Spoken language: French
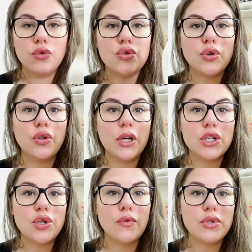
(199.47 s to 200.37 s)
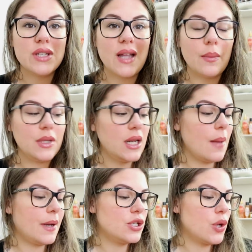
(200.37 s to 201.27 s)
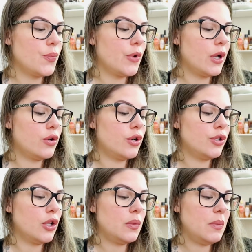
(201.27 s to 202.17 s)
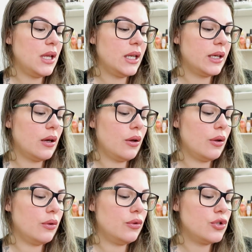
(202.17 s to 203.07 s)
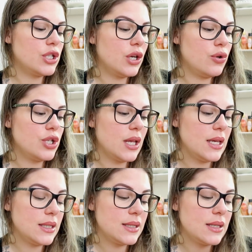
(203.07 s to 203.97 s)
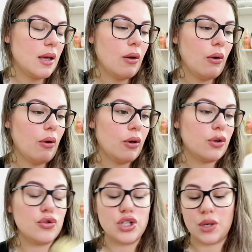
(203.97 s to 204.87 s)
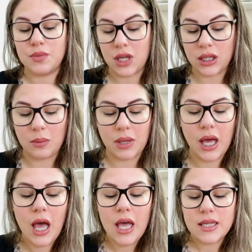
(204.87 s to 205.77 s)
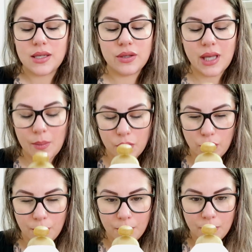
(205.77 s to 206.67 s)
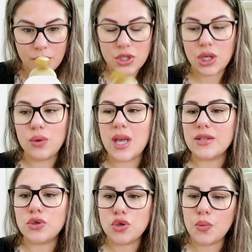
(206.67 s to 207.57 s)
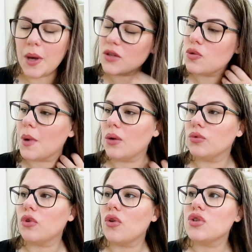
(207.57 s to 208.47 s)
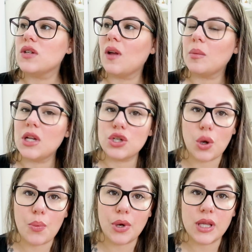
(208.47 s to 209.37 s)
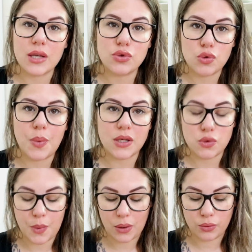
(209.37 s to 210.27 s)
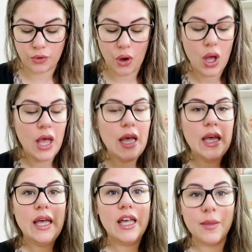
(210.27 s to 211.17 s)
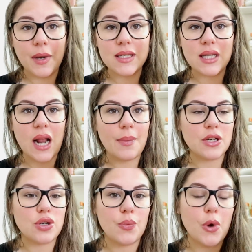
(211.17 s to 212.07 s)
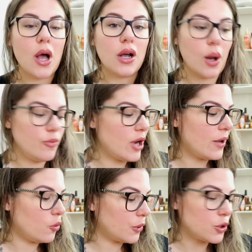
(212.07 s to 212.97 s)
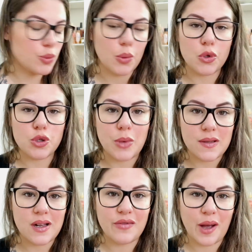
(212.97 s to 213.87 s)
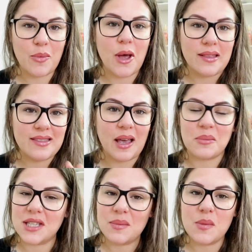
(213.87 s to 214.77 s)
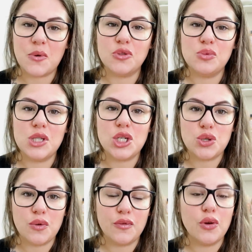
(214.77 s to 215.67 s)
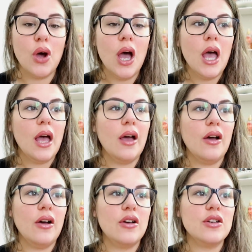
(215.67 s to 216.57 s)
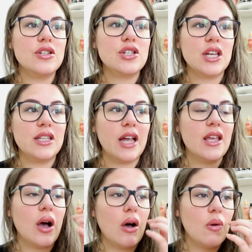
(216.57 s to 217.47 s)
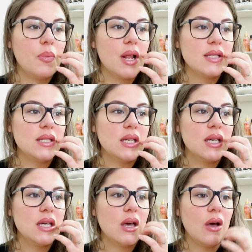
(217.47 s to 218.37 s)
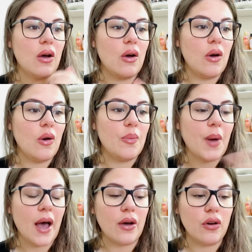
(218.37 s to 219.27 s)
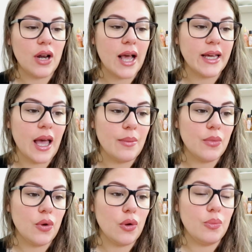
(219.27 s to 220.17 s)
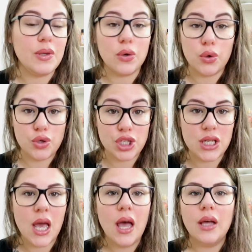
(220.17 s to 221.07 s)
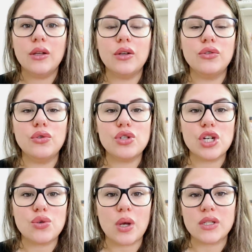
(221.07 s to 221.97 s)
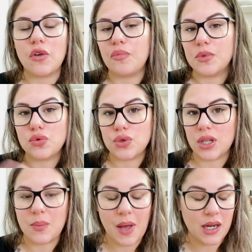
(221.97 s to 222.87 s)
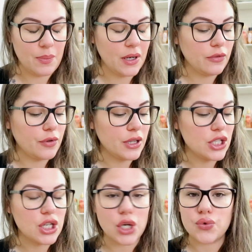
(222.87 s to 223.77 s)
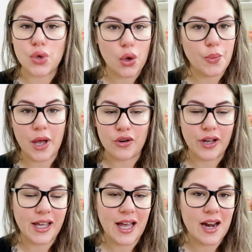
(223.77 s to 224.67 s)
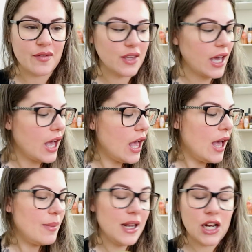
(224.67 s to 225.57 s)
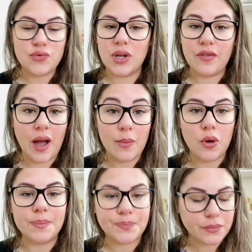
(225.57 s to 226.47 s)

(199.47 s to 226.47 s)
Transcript: toujours dans les cheveux j'ai terminé l'après-shampoing coconut milk euh, de chez OGX euh, que j'ai bien aimé c'est une gamme que j'ai eu il y a super super longtemps j'ai terminé le shampoing il y a super super longtemps et il me restait l'après-shampoing. Comme vous l'avez compris en ce moment, je m'attelle vraiment à terminer mes produits cheveux. Euh, j'ai d'ailleurs remplacé euh, par euh, la gamme Biologie de chez Schwarzkopf, mais je vous en ai parlé plein de fois déjà, je vous en reparlerai à l'avenir. Mais là, je voulais vraiment